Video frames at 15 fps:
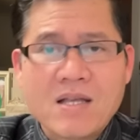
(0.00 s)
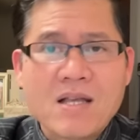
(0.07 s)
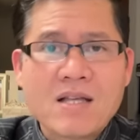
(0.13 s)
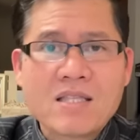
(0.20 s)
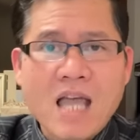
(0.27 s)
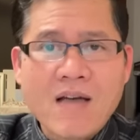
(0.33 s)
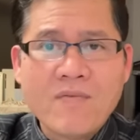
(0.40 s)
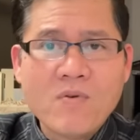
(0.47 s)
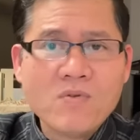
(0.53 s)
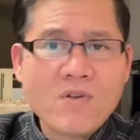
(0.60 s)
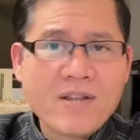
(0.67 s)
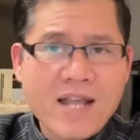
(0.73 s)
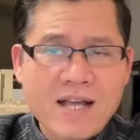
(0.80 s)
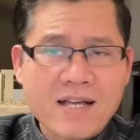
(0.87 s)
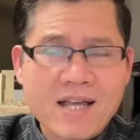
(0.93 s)
Thảo Vũ
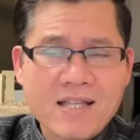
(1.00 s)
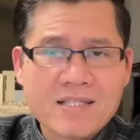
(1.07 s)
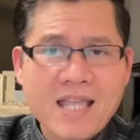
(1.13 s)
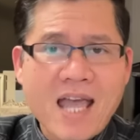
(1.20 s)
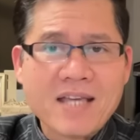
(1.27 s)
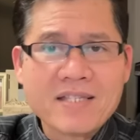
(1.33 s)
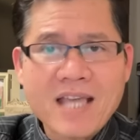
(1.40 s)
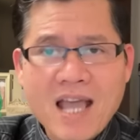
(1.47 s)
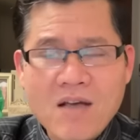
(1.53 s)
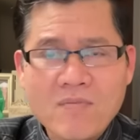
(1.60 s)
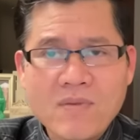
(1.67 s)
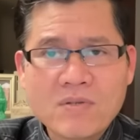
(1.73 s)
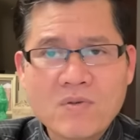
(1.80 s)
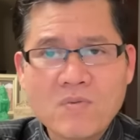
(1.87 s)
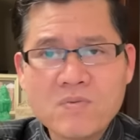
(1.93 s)
nói rằng á, tại sao
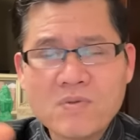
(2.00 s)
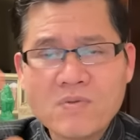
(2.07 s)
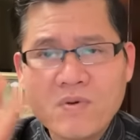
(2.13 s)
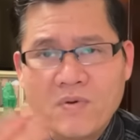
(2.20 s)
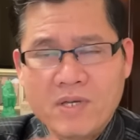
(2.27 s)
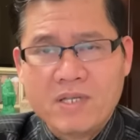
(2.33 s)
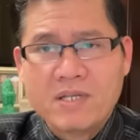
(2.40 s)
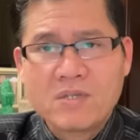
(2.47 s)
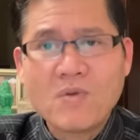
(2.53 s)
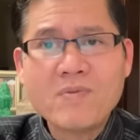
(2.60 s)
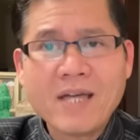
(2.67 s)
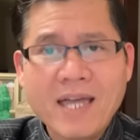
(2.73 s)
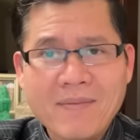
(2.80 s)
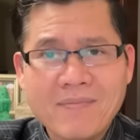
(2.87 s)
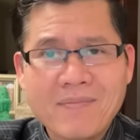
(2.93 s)
mà chúng tôi, chúng
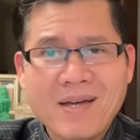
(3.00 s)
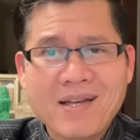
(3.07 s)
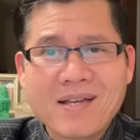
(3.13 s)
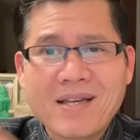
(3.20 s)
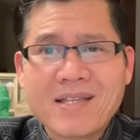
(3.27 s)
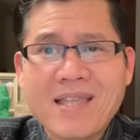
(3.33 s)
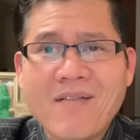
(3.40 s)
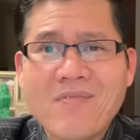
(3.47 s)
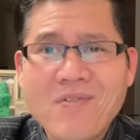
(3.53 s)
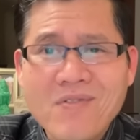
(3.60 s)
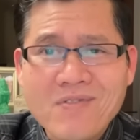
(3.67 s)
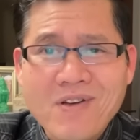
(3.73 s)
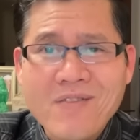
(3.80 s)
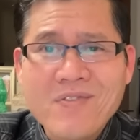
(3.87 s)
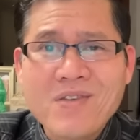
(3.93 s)
em, ơi, Thảo Vũ
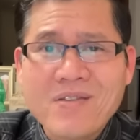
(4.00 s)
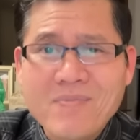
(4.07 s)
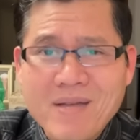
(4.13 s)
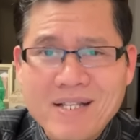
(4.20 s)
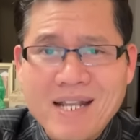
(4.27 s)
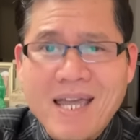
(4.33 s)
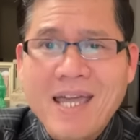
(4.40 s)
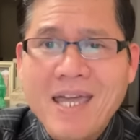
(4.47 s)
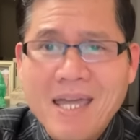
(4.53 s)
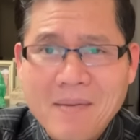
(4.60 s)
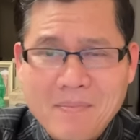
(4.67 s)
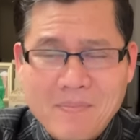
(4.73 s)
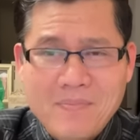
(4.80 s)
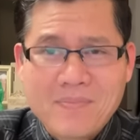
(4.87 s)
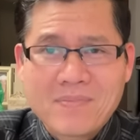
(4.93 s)
nói với chuyện mình là em